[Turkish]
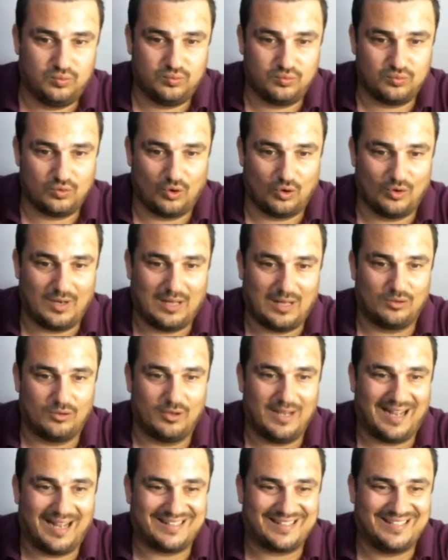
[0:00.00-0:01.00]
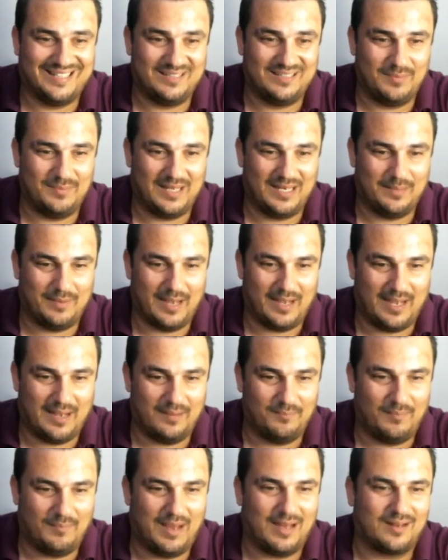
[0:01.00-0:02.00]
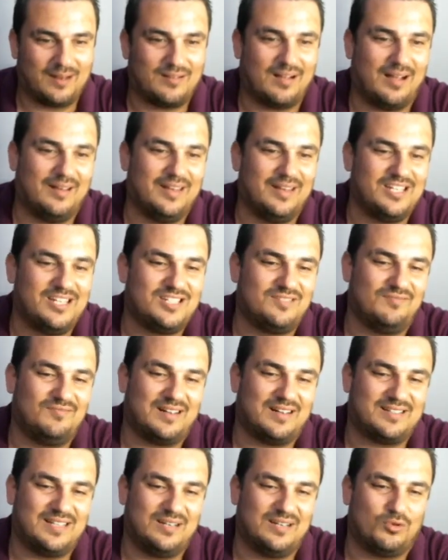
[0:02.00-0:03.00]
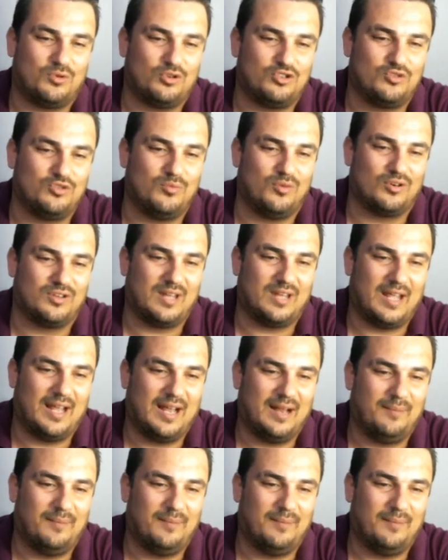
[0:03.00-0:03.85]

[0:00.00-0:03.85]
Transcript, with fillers: Ronaldo yaktın beni be. Marka ne işin var senin koçum orada ya?